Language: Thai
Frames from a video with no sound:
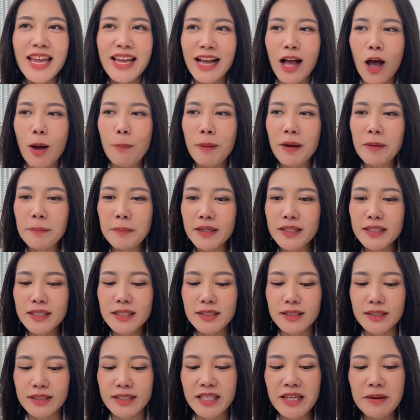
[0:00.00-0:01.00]
เขาเป็นมือ
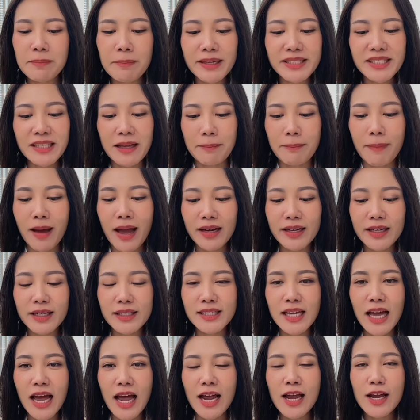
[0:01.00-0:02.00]
ถือที่ไม่สามารถที่
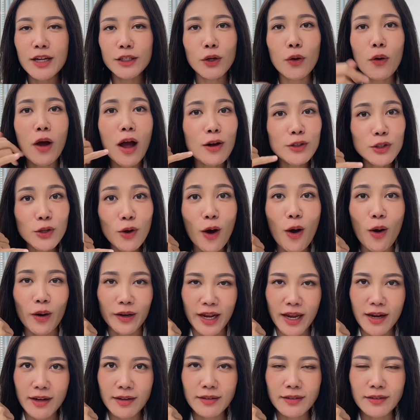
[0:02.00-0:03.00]
จะโทรเข้าโทรออก
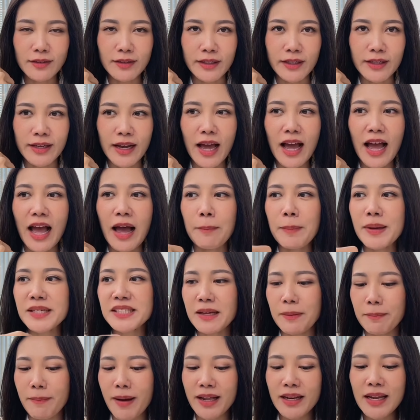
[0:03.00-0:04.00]
ได้เลยนะคะ ไม่
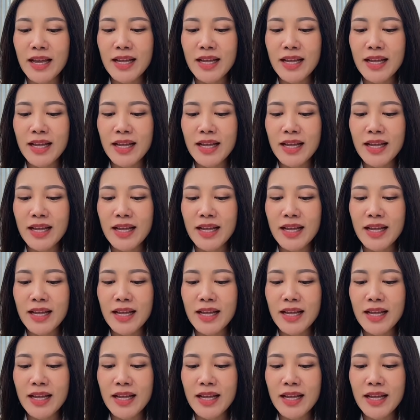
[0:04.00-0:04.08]
สามารถ